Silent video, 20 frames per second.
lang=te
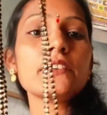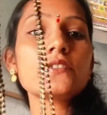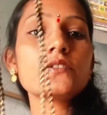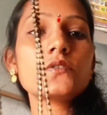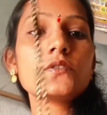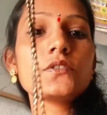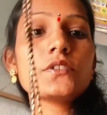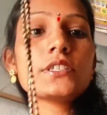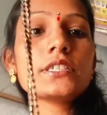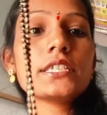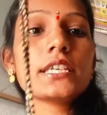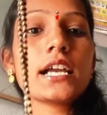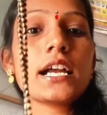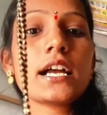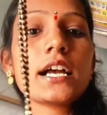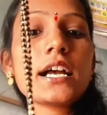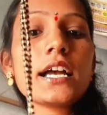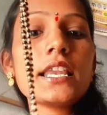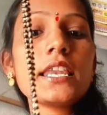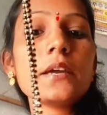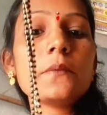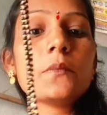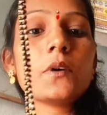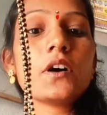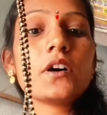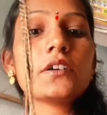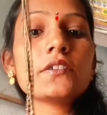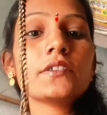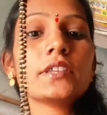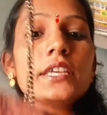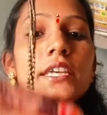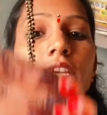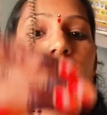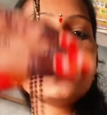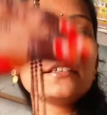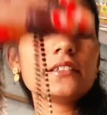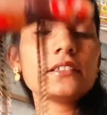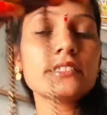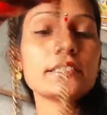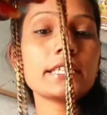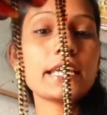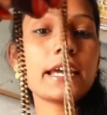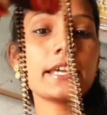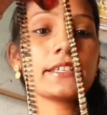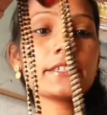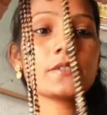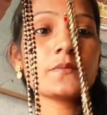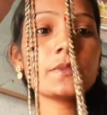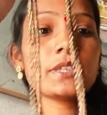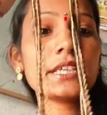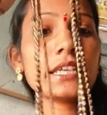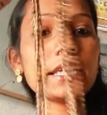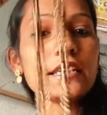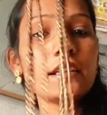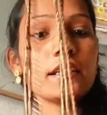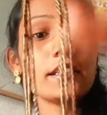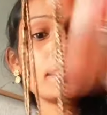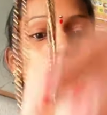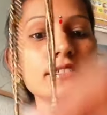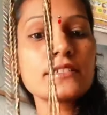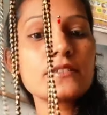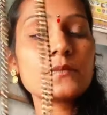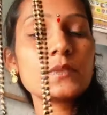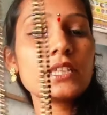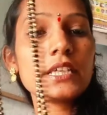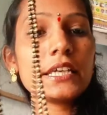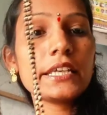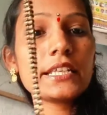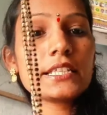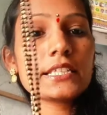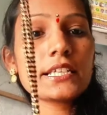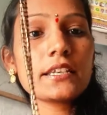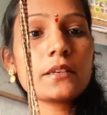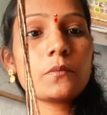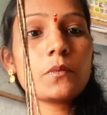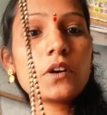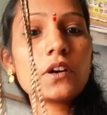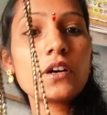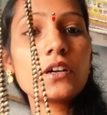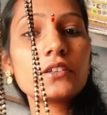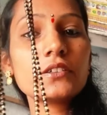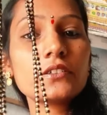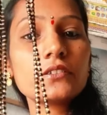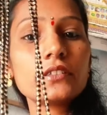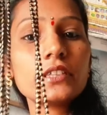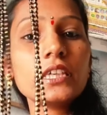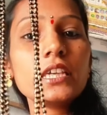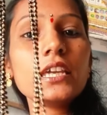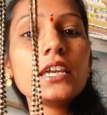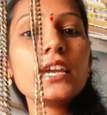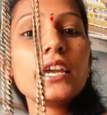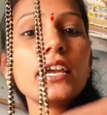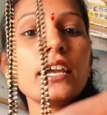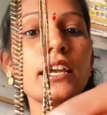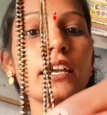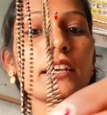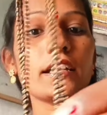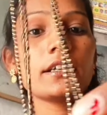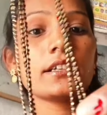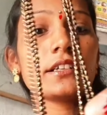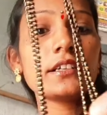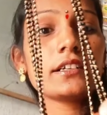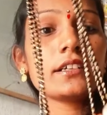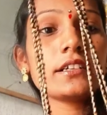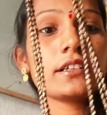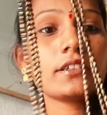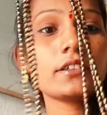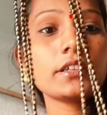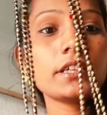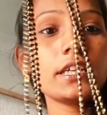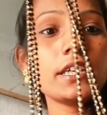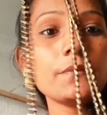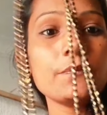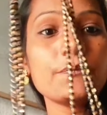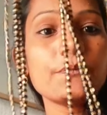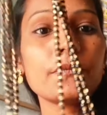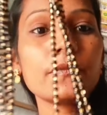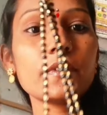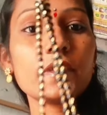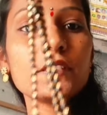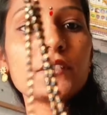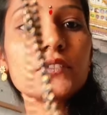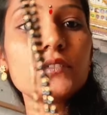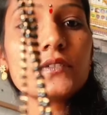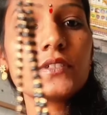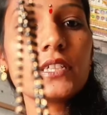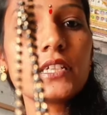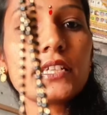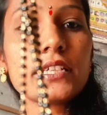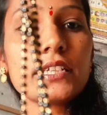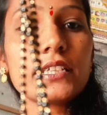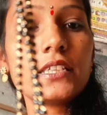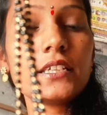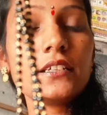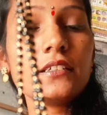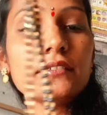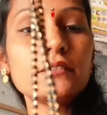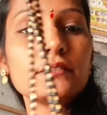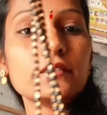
సో చాలా బాగుంది శారీస్ మీదకైనా డ్రెస్సెస్ మీదకైనా చాలా బాగుంటుంది ఓకే చూసారు కదా